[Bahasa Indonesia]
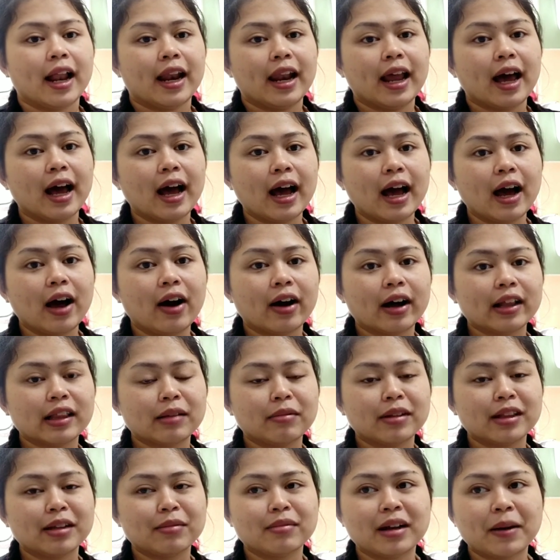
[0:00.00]
Nah, oke
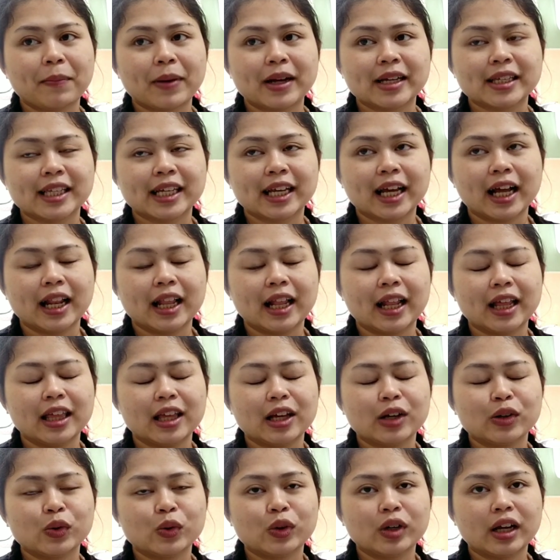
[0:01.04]
teman-teman, pasti kalian
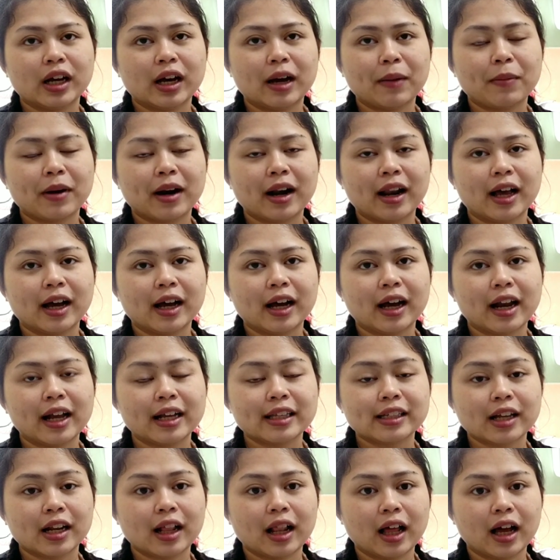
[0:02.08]
yang udah
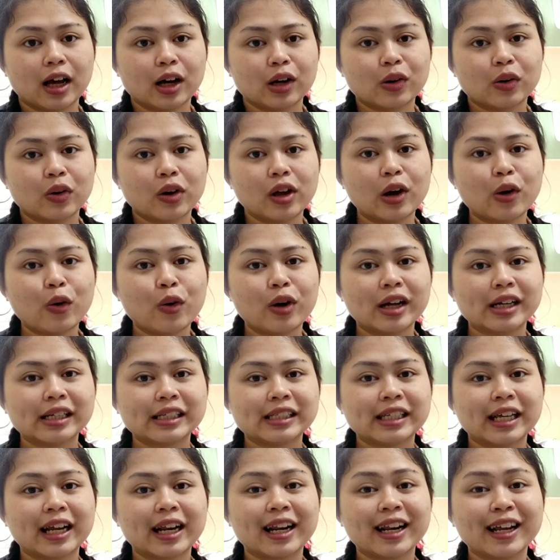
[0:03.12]
berlangganan channel aku, yang udah
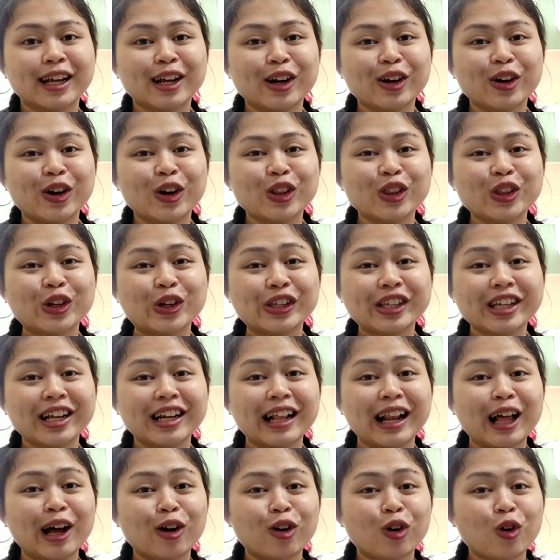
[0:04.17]
sering nonton
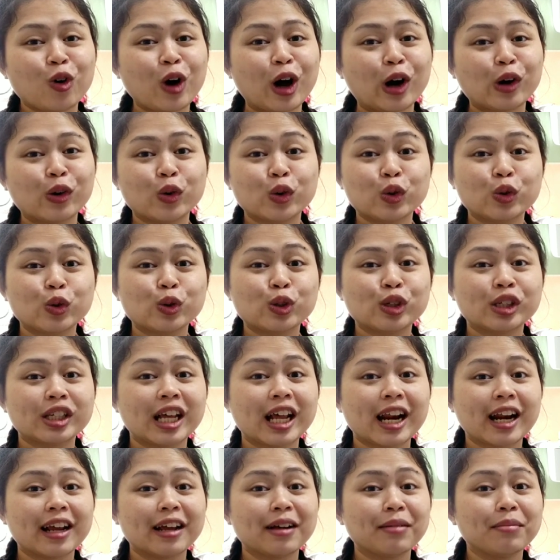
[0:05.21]
channel aku, aku tuh
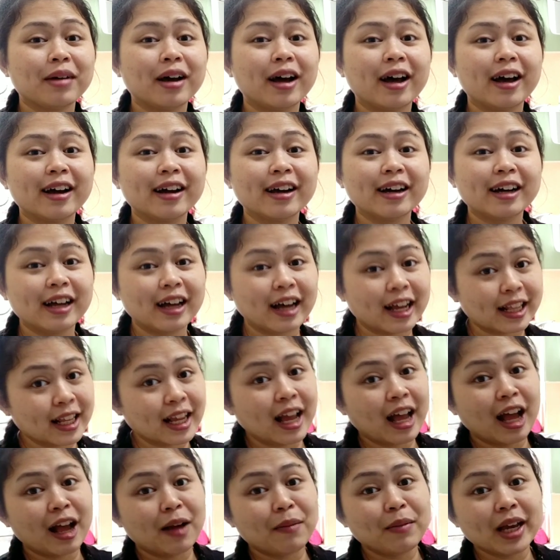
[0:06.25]
sering banget
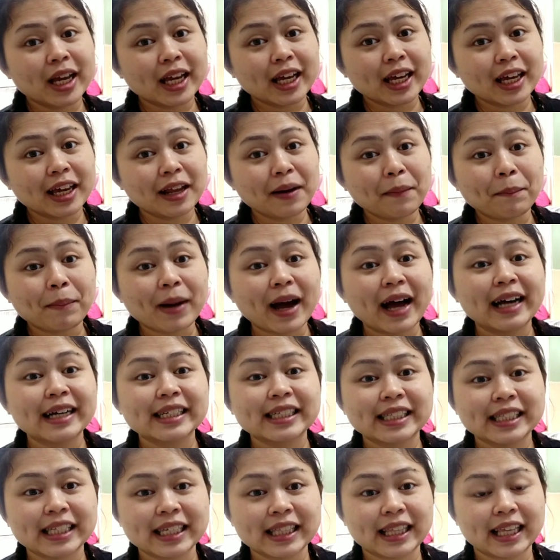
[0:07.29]
bikin
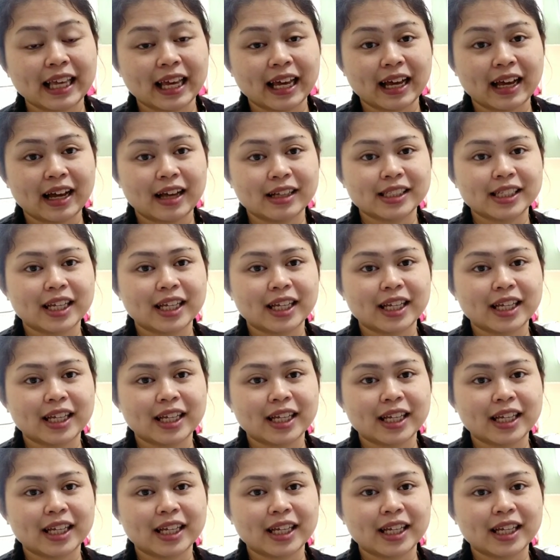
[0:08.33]
pangsit ya.